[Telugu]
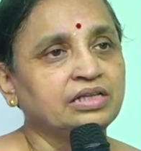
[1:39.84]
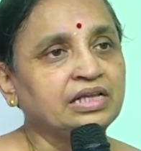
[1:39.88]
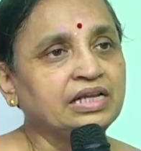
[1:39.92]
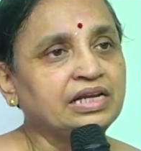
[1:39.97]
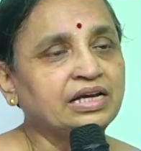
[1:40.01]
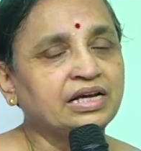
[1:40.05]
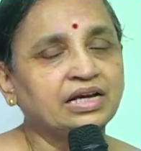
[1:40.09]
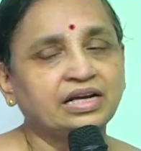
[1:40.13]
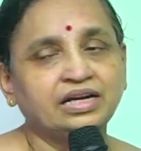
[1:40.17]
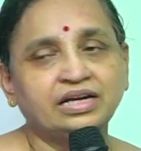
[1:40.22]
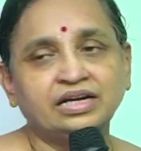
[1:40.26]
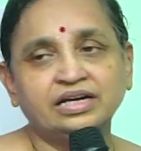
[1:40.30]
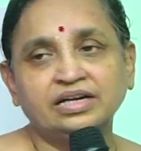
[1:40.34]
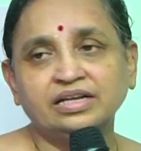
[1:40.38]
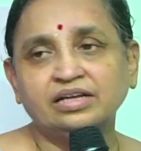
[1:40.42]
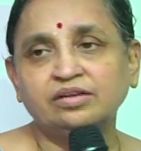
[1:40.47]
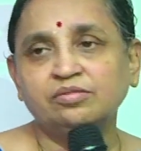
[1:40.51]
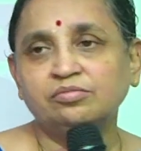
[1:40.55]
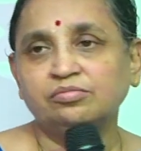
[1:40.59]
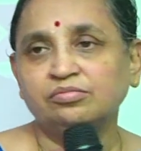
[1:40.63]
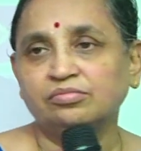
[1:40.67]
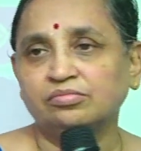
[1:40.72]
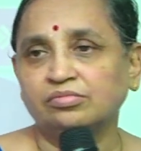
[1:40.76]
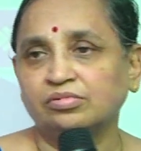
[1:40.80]

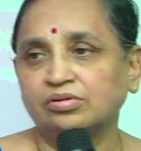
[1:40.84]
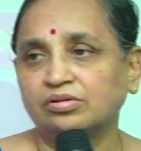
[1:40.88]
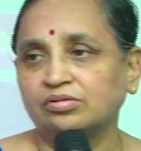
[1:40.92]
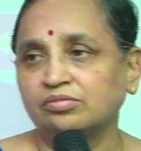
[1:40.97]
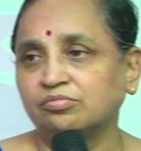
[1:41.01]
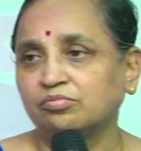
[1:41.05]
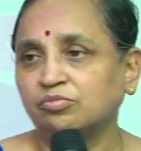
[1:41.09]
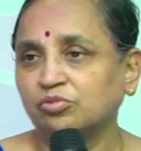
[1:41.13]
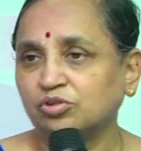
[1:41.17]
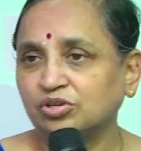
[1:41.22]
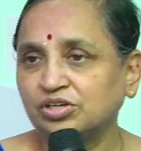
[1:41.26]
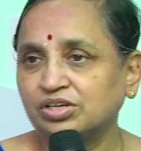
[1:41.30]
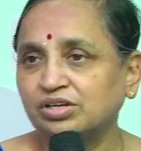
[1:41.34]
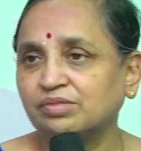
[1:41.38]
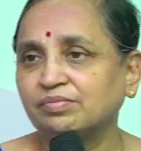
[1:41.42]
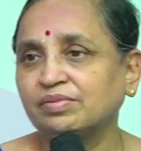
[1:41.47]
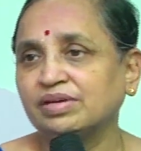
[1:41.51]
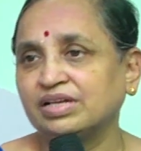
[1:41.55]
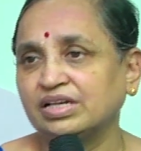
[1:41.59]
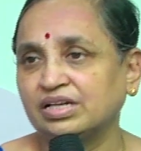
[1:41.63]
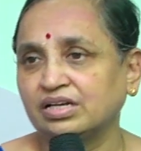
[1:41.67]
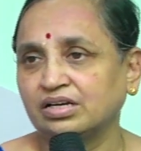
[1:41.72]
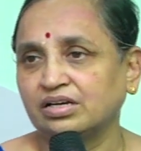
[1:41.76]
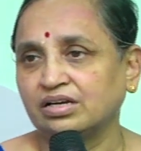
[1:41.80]
దీనికన్నిటికీ
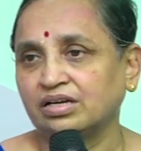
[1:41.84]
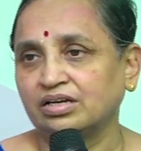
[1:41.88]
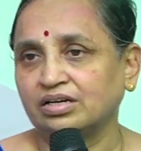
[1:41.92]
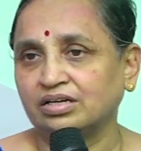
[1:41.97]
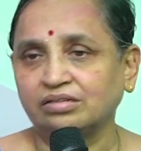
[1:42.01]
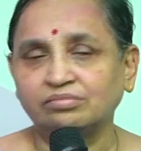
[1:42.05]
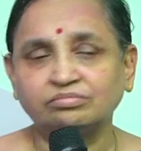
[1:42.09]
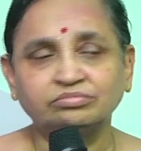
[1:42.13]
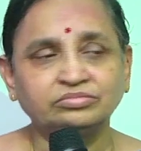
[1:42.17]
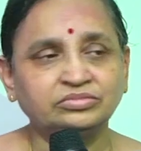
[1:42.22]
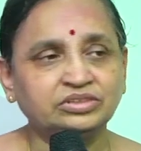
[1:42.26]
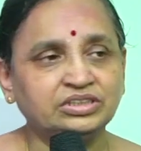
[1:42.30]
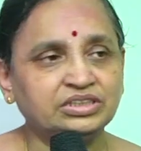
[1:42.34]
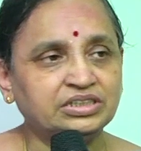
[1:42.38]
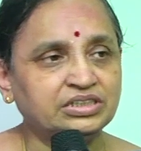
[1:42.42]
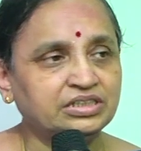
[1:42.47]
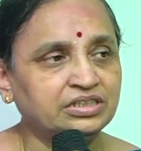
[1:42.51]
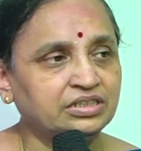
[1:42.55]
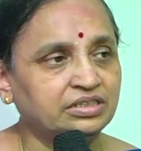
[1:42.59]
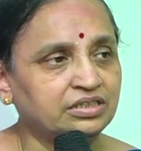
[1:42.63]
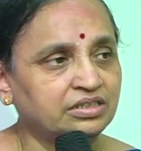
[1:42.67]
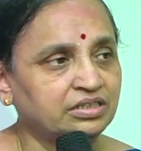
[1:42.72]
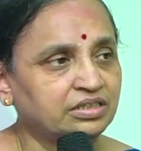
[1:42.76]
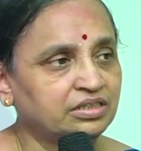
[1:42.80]
ముఖ్యమైన కారణం
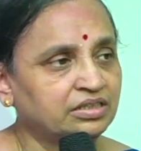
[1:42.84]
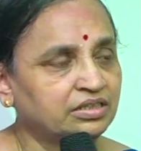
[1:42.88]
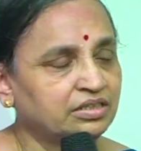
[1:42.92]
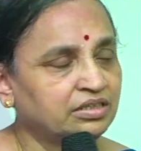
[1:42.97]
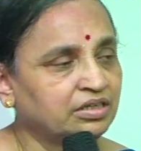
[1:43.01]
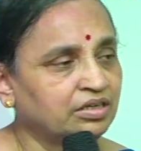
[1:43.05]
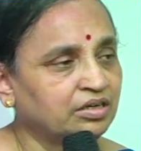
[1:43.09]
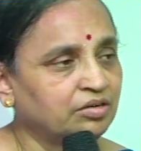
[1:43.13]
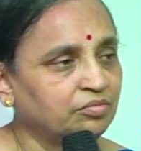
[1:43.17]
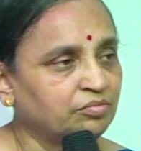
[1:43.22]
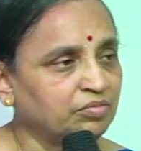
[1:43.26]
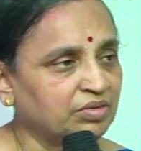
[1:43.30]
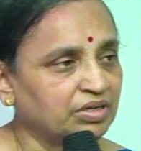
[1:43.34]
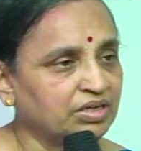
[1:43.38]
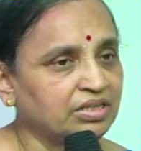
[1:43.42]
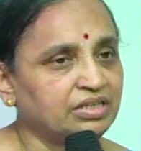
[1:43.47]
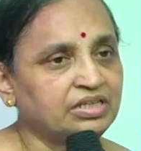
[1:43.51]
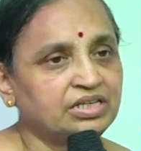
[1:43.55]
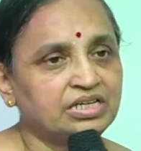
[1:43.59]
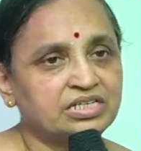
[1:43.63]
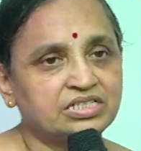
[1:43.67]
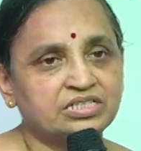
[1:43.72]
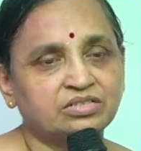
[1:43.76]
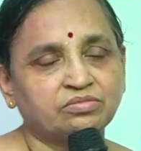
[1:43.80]
ఇది మన
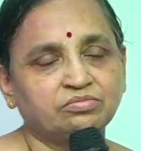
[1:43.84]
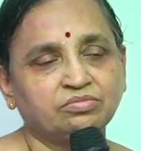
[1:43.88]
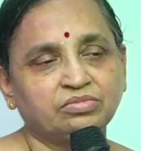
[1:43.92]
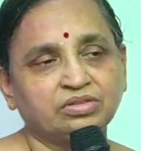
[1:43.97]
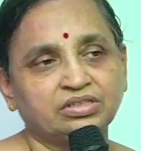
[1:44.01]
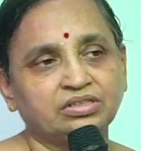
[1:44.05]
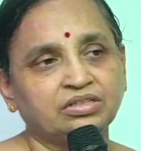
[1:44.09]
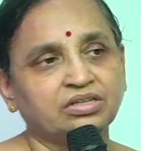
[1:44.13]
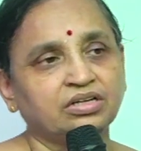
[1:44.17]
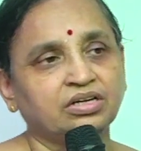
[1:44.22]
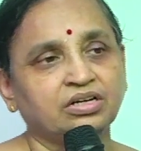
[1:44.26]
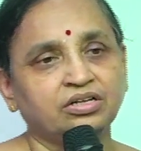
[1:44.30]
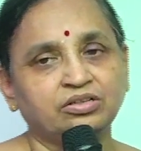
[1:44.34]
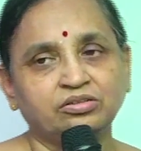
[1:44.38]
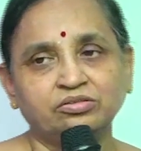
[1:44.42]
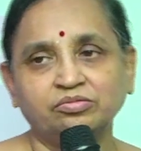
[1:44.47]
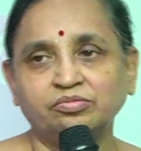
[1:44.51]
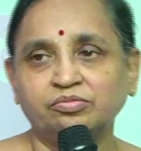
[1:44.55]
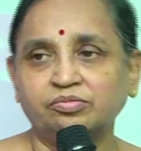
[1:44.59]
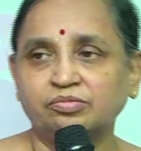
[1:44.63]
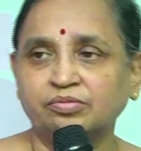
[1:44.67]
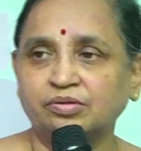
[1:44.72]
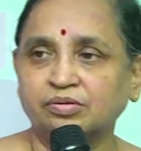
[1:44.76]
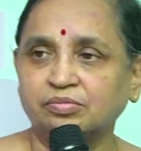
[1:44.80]
దేశం మాత్రం కాదు
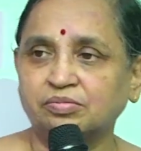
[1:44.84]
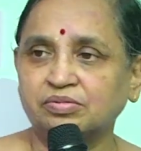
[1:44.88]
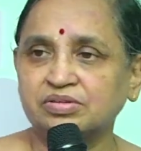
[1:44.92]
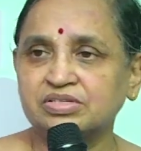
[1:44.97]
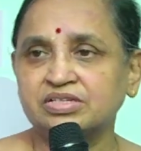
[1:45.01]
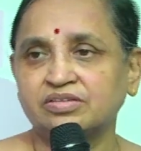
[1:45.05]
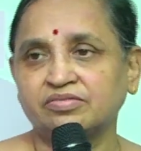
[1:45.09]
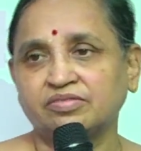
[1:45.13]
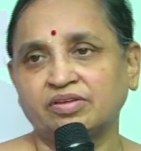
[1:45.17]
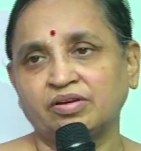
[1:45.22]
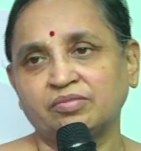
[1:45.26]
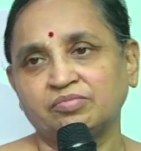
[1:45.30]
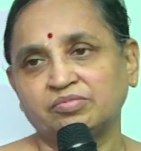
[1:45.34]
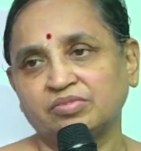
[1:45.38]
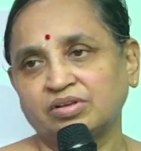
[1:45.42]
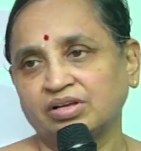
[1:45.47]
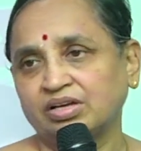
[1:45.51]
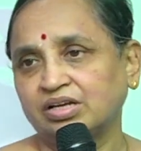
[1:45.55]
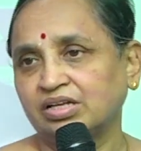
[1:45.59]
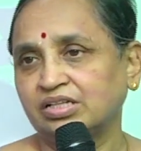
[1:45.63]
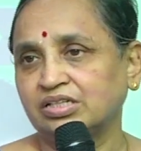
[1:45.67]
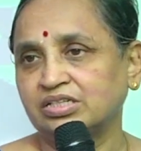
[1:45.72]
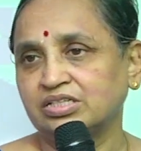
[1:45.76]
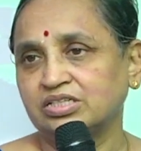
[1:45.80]

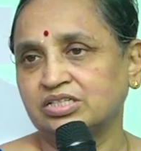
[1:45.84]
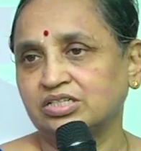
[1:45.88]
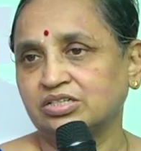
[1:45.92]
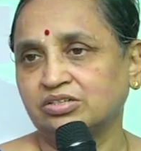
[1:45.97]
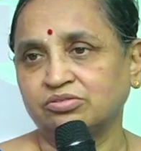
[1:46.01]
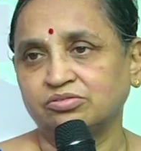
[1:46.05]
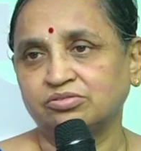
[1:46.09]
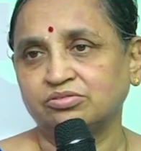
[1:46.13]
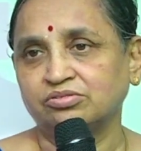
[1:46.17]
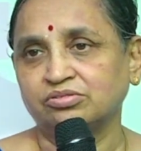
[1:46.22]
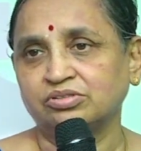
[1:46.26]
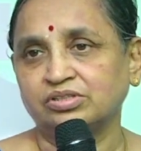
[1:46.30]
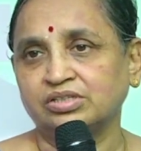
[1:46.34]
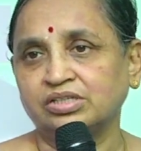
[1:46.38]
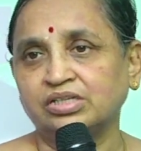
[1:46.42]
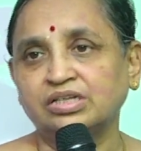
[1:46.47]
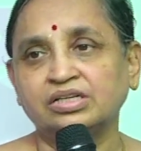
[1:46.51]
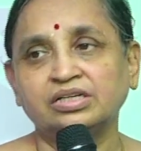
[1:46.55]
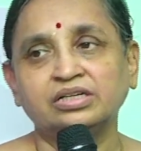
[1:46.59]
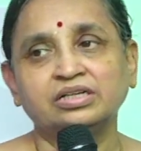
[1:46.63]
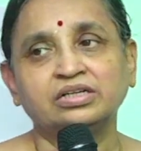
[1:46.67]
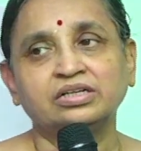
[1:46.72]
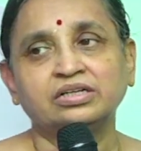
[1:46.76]
ప్రపంచవ్యాప్తంగా ఇది జరుగుతుంది